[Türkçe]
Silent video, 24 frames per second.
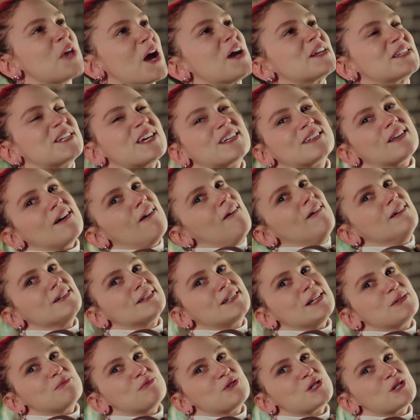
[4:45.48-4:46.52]
Gerçekten halt
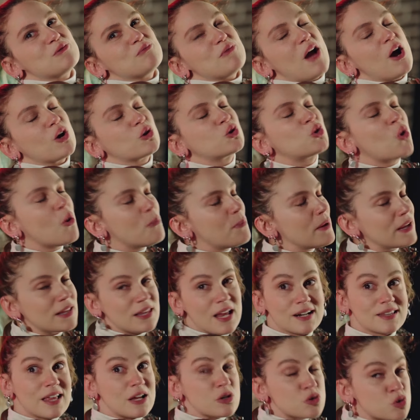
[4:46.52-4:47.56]
etmişim ya.
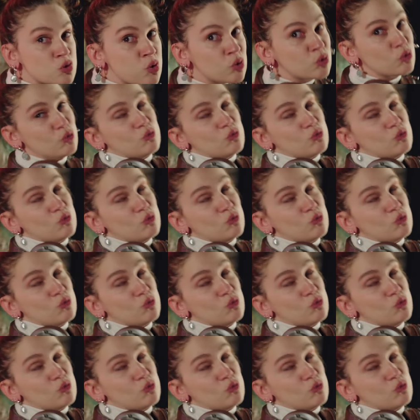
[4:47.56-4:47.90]
Köpeklerden çok